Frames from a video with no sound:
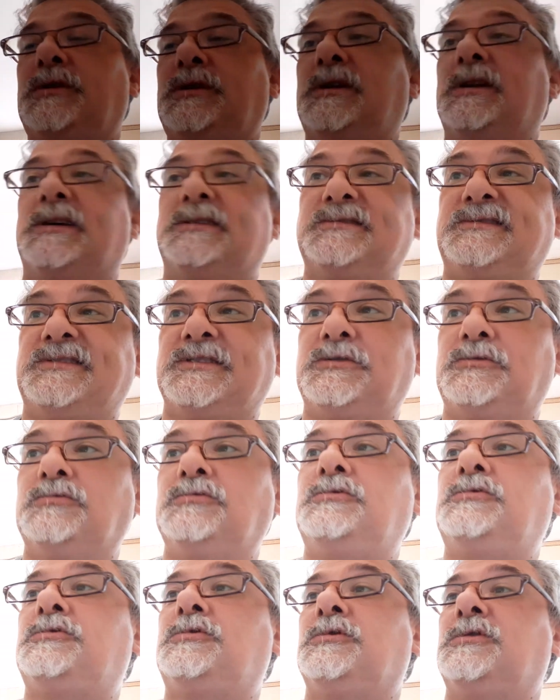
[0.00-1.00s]

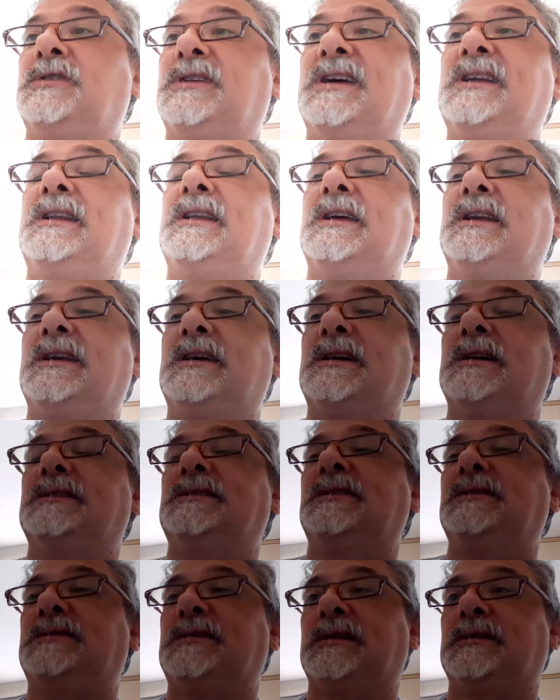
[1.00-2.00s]
innanzitutto della
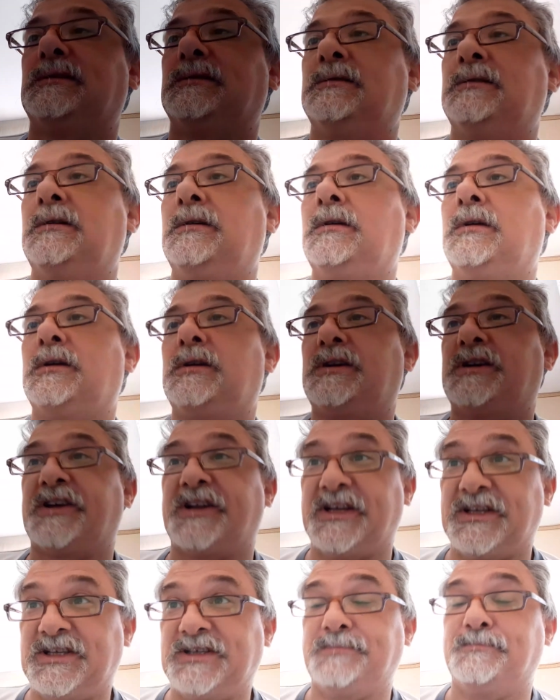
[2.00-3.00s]
legalità,
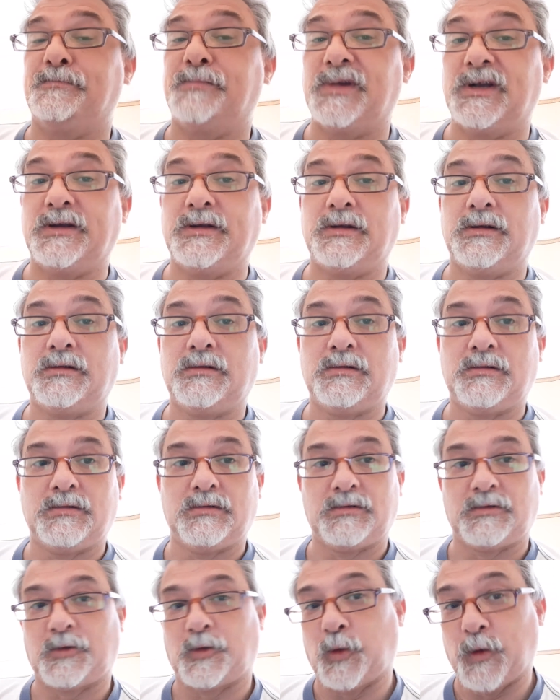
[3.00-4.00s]
credibili,
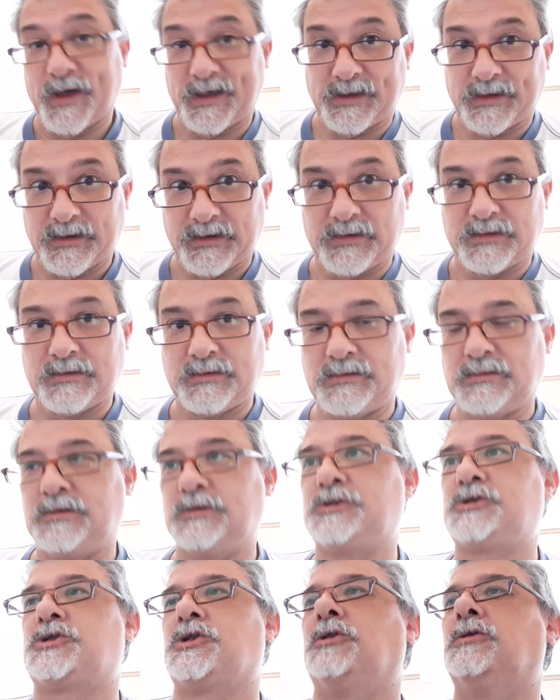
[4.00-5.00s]
quelli, gli
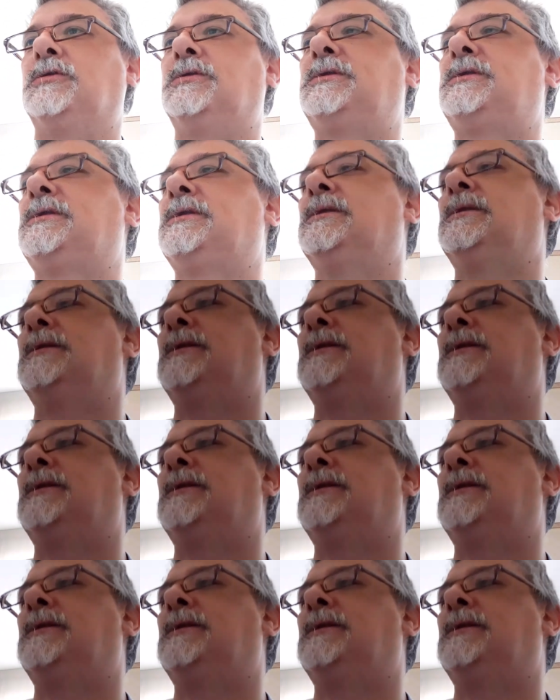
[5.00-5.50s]
sciolti.